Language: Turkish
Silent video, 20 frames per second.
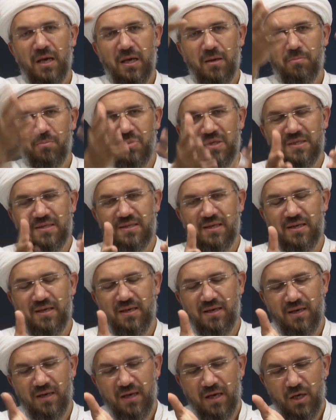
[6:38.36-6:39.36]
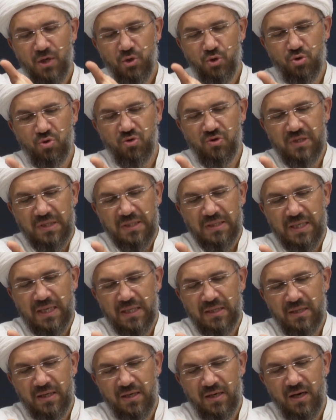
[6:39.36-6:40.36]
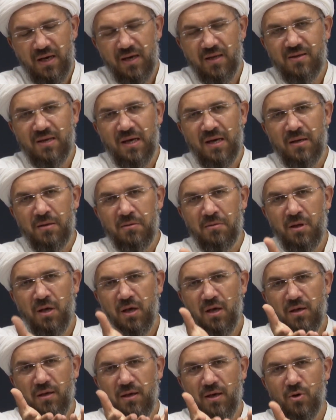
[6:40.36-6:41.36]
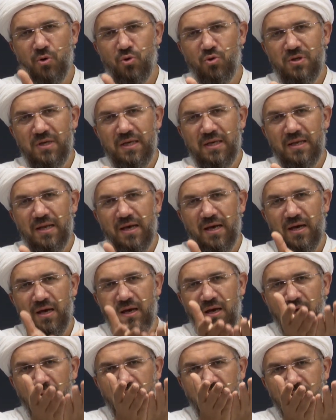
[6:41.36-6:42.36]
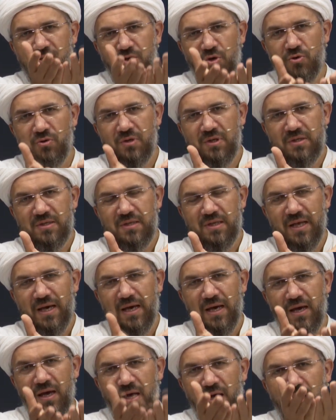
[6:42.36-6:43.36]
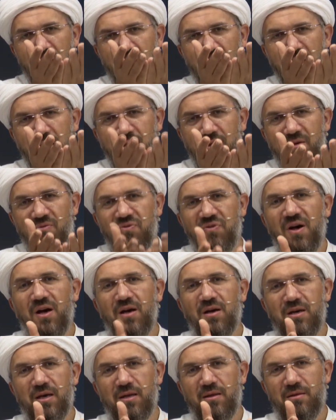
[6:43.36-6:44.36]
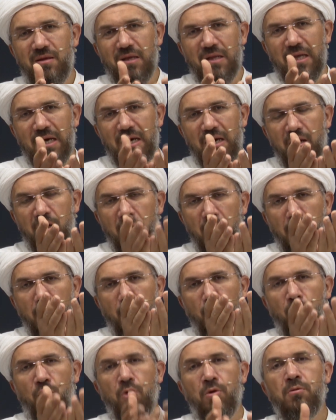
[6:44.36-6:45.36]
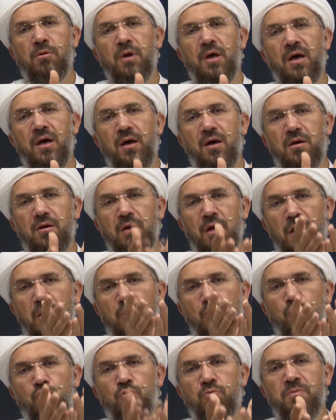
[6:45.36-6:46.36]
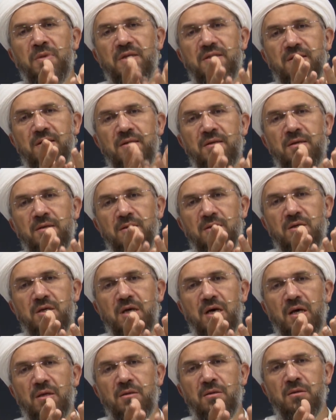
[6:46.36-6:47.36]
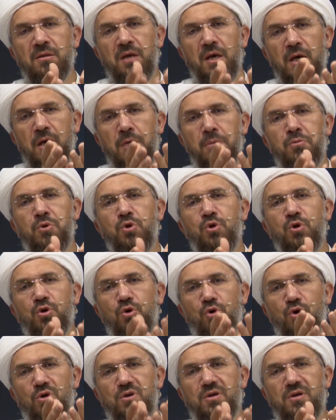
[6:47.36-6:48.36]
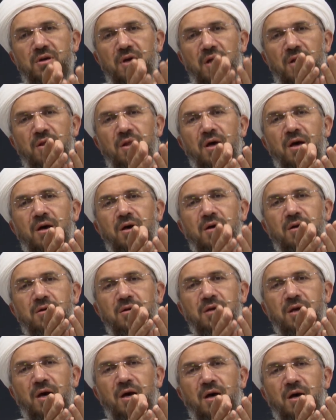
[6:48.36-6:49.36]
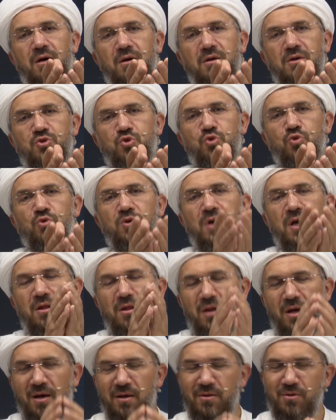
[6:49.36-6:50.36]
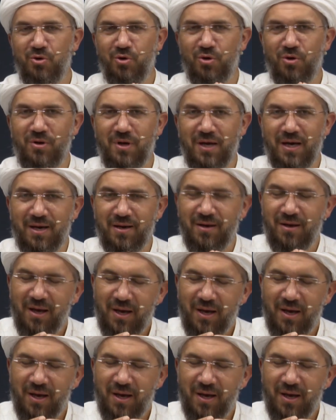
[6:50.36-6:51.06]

bizi şu zindanlara atan Yahudi ile Siyonistle ittifak ettiler. Onlar ümmetinin kanını emiyor o krallar ya Resulallah diyorlar